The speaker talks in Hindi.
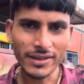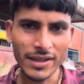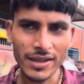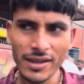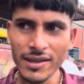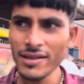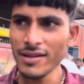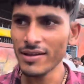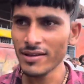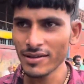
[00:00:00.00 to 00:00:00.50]

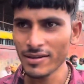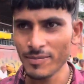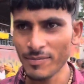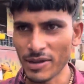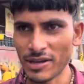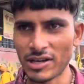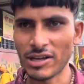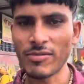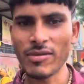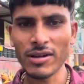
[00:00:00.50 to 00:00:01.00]
हैं
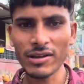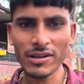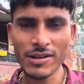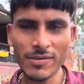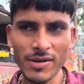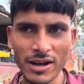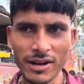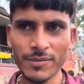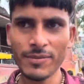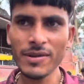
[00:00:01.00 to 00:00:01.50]
टैकरमा की
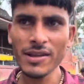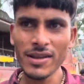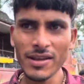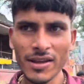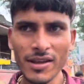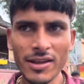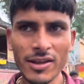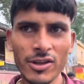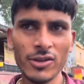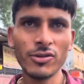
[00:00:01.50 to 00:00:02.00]
मार्ग पे
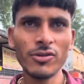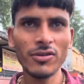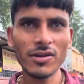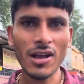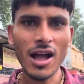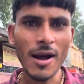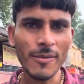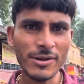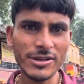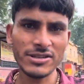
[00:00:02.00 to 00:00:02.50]
तो
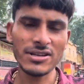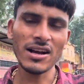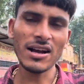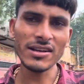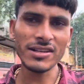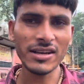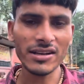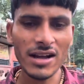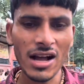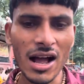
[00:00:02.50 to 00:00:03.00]
यहाँ पे जगह
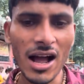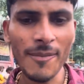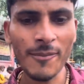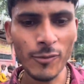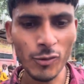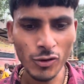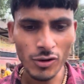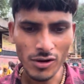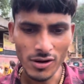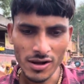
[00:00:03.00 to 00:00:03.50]
जगह
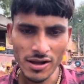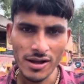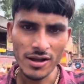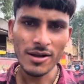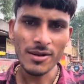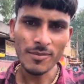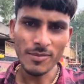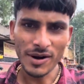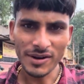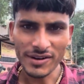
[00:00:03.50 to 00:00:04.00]
आपको
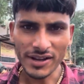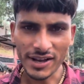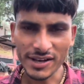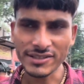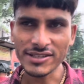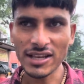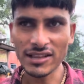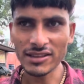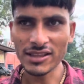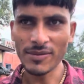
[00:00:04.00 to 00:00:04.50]
भंडारे
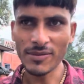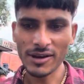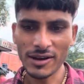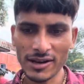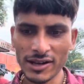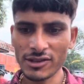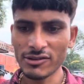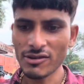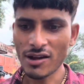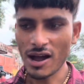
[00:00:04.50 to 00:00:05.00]
चलते
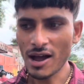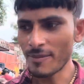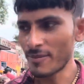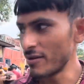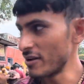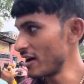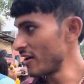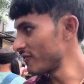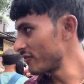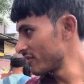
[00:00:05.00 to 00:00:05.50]
मिलेंगे तो वहाँ पे
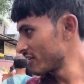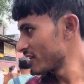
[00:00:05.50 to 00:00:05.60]
आप